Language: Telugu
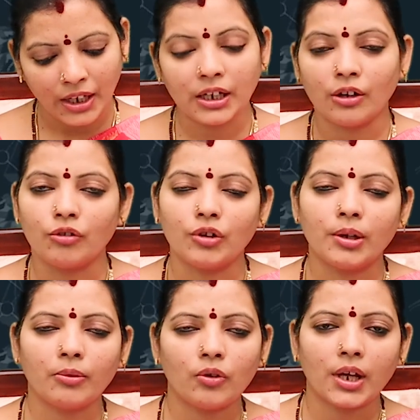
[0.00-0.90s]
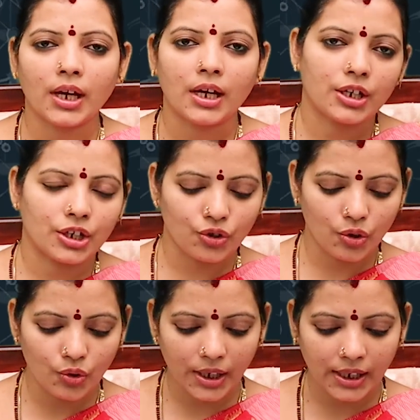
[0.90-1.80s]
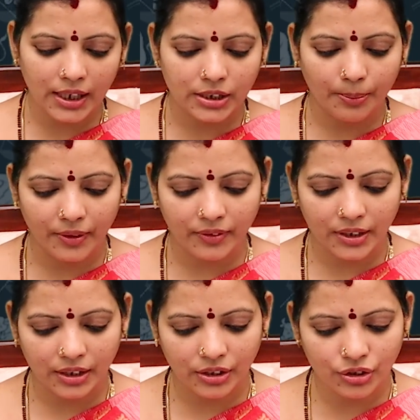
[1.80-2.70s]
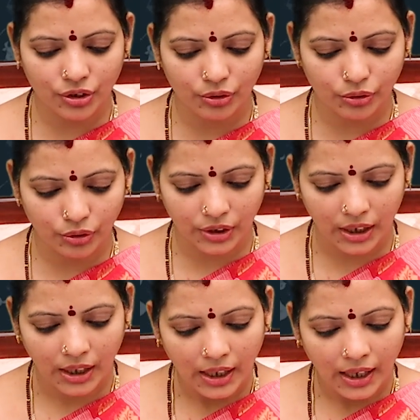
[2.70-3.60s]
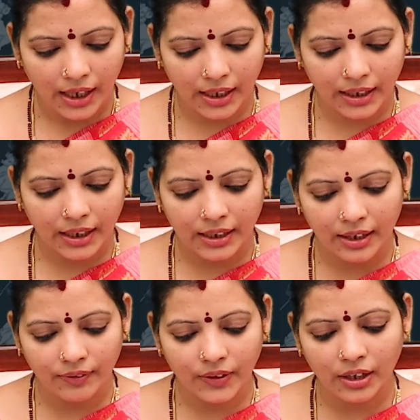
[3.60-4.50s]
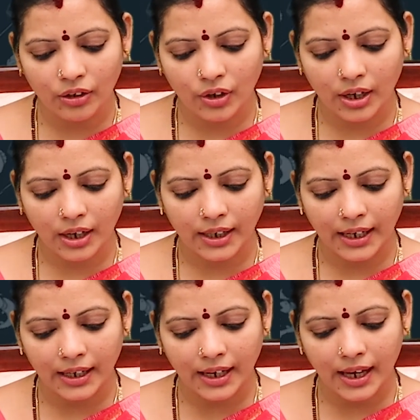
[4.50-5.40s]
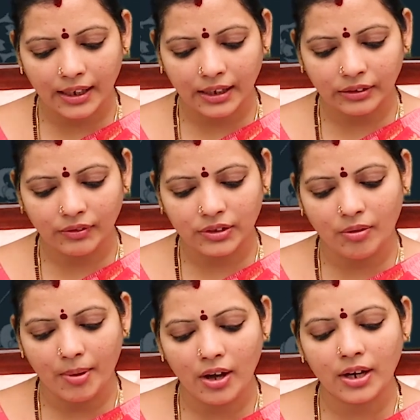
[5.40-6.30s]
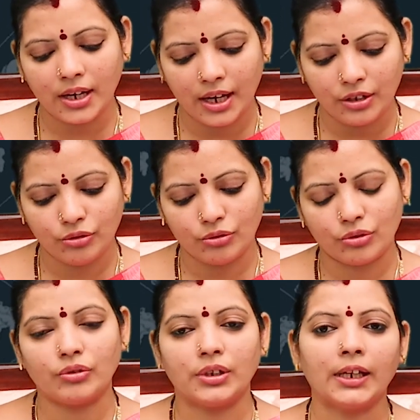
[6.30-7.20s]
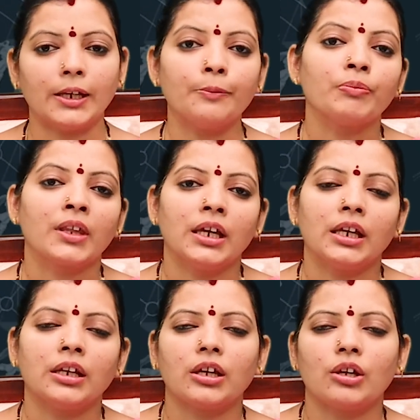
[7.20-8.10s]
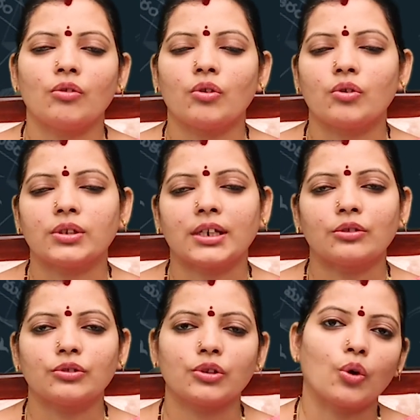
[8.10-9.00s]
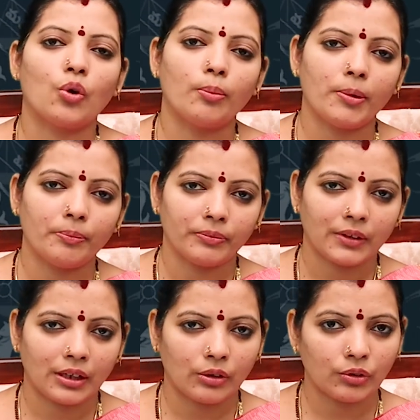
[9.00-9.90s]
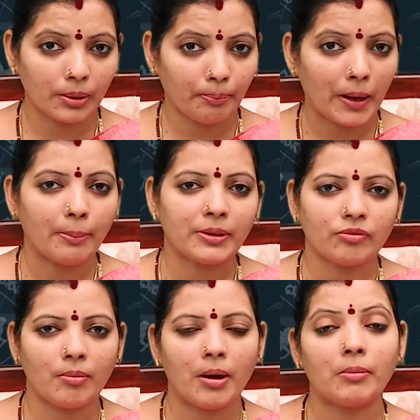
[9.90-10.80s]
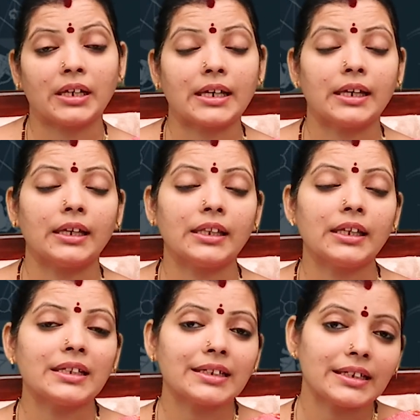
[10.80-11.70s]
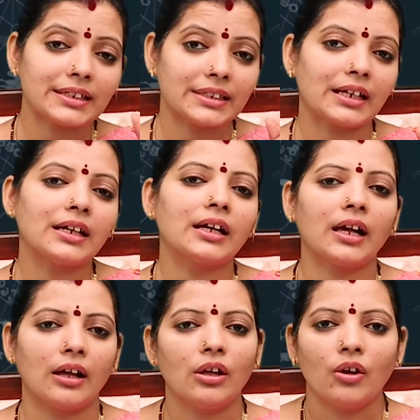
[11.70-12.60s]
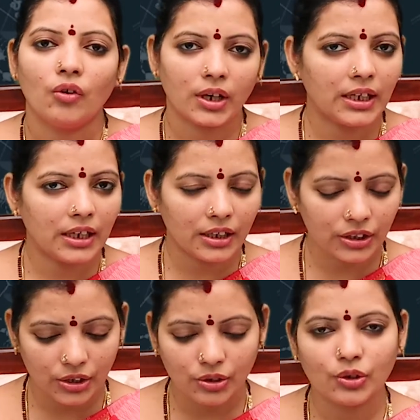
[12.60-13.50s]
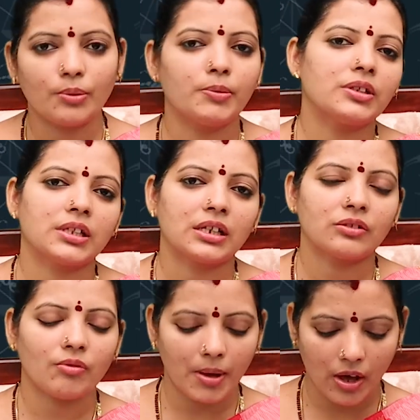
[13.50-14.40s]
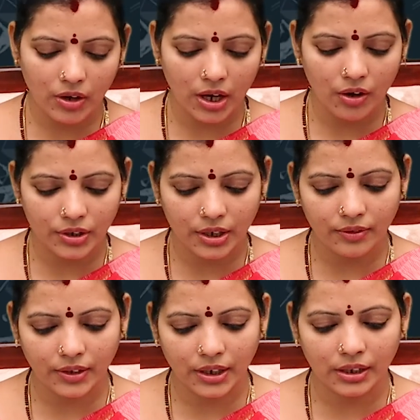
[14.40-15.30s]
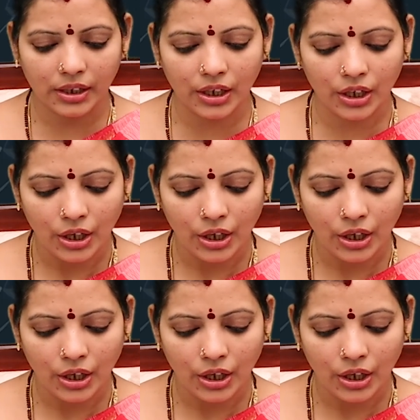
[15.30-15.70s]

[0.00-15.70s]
ఈయన గుణం కూడా రజోగుణంగా చెప్పడం అనేది జరుగుతుంది అలాగే రవి యొక్క గ్రహకారకత్వ స్వభావం చూసుకుంటే ఈయనకి ఒక్కోసారి కొద్దిగా కోపం కొద్దిగా పాప స్వభావం అలాగే ఏదైనా సరే స్థిరంగా ఒక నిర్ణయం తీసుకున్నప్పుడు స్థిర స్వభావంగా ఉండడం అనేది